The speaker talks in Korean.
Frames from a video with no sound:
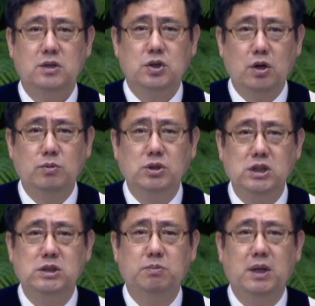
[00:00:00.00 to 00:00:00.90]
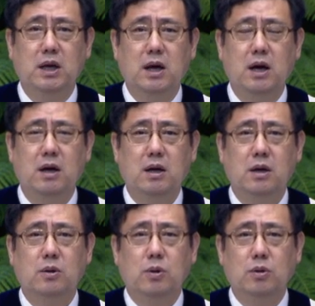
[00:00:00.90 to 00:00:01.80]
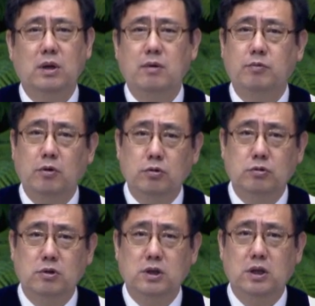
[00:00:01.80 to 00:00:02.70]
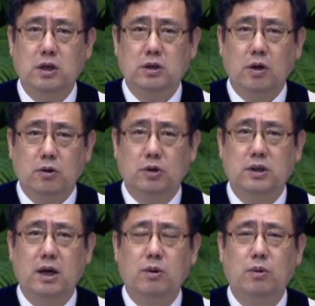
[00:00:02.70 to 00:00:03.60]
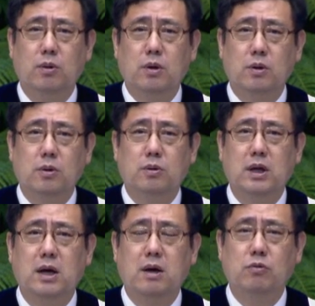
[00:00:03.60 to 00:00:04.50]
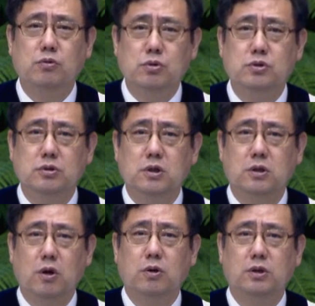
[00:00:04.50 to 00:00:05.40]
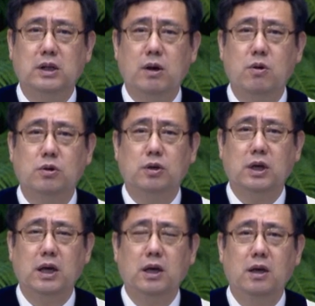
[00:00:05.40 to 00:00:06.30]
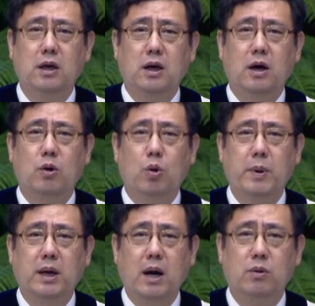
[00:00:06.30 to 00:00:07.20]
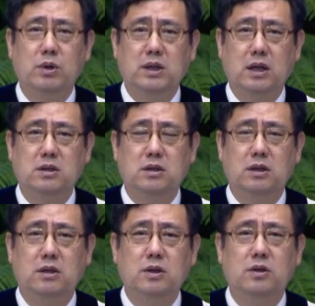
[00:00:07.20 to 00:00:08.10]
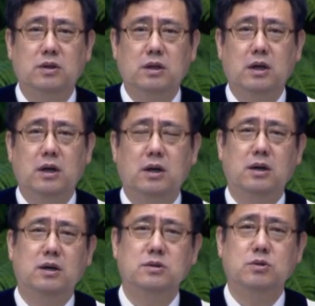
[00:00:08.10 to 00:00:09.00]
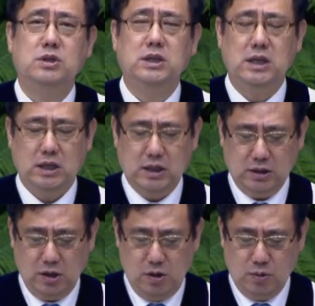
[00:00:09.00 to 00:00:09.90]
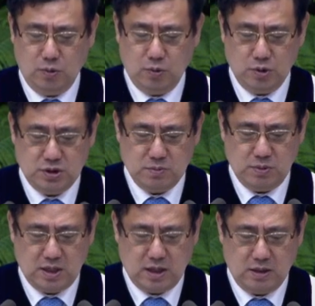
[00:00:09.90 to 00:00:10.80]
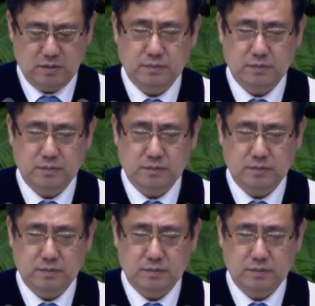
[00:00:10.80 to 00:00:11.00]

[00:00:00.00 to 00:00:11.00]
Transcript: 젊은 20대가 코로나 블루를 겪었다고 코로나 우울증을 겪었다고 그렇게 아, 고백하고 있다는 그런 아, 소식이 들려오고 있습니다.